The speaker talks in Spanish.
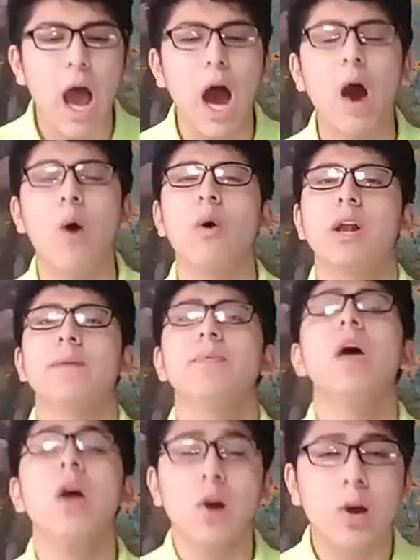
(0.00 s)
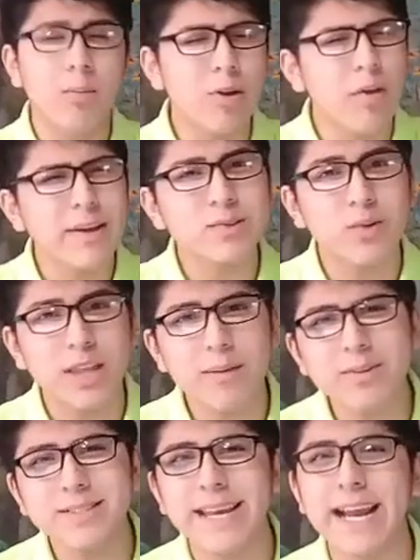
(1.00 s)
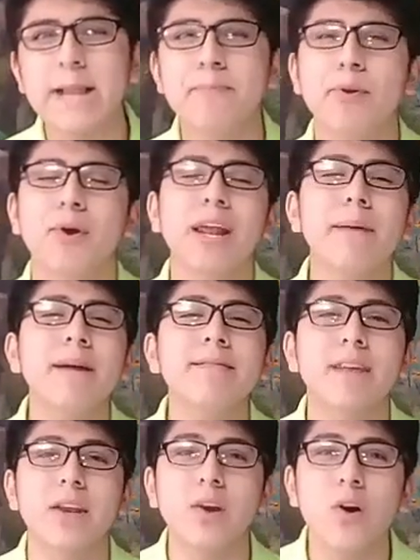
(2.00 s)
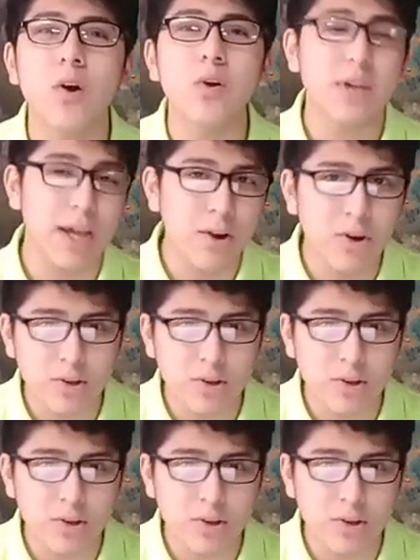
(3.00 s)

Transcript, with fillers: Ahora, como lo discutimos en el programa anterior y en